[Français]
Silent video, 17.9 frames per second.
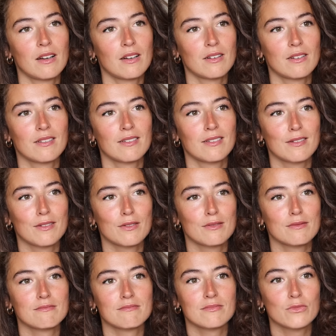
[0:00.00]

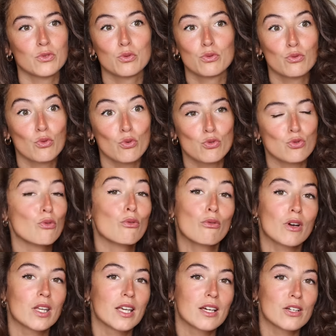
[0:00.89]
euh, de, ce
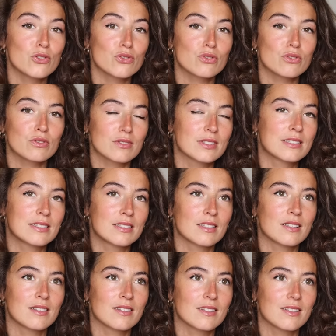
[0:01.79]
voyage,
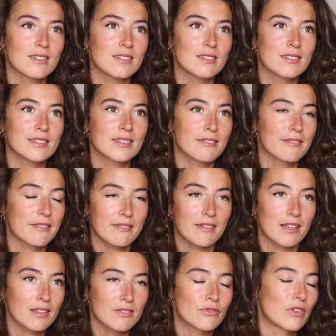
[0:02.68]
c'est,
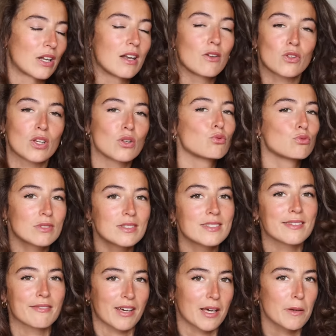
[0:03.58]
enfin, l'Andalousie,
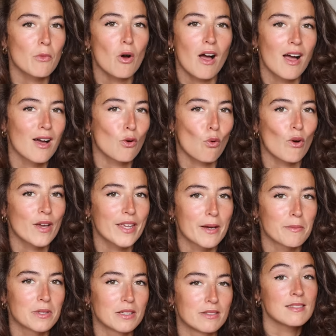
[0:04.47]
c'est vraiment incroyable.